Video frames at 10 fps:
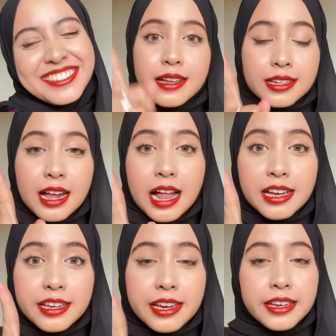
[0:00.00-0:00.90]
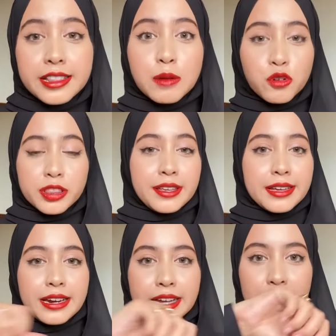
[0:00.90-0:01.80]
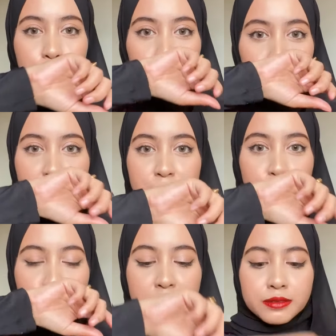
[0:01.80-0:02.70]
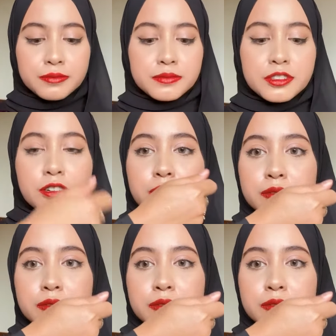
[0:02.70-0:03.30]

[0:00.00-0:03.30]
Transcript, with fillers: Sekali lagi kita buktikan ya. Tuh,